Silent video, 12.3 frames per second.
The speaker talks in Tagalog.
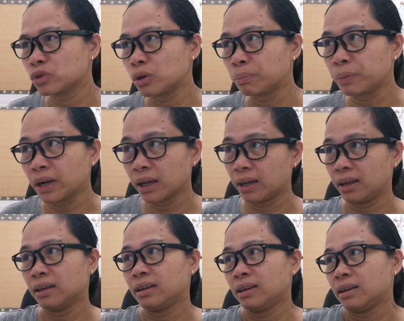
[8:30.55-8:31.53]

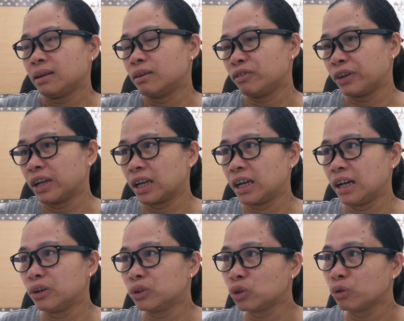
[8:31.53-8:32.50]
Syempre, very
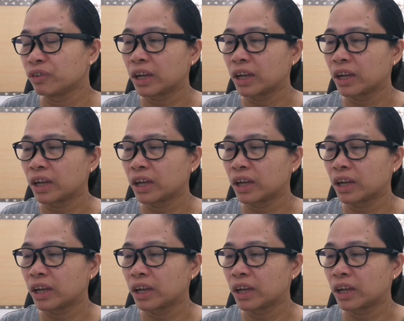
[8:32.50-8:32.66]
ano to,